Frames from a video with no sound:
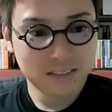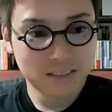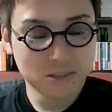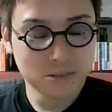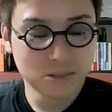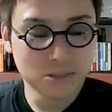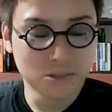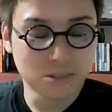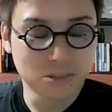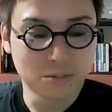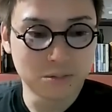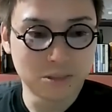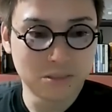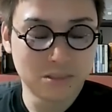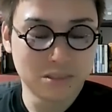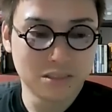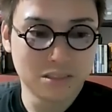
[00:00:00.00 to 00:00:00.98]
症状とか
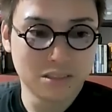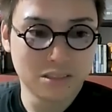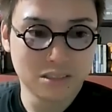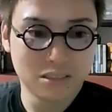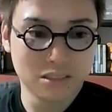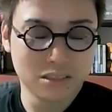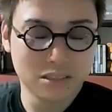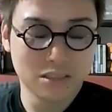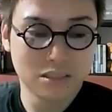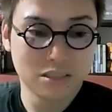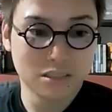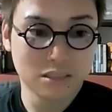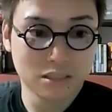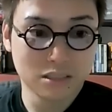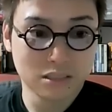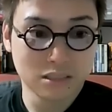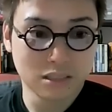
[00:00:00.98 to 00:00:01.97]
も
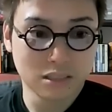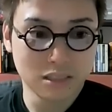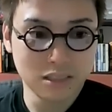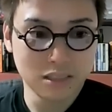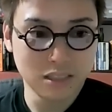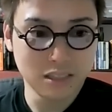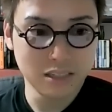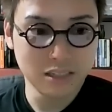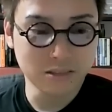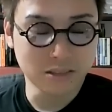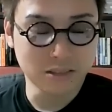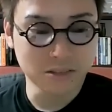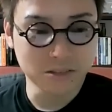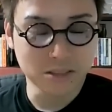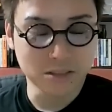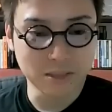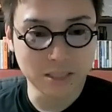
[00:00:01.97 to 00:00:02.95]
改善できる
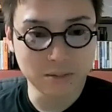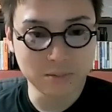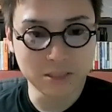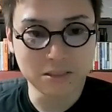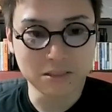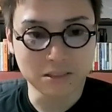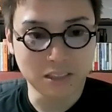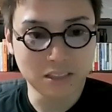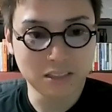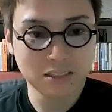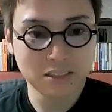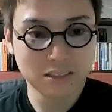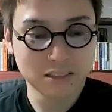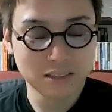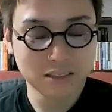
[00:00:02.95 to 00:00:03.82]
可能性もありますよね。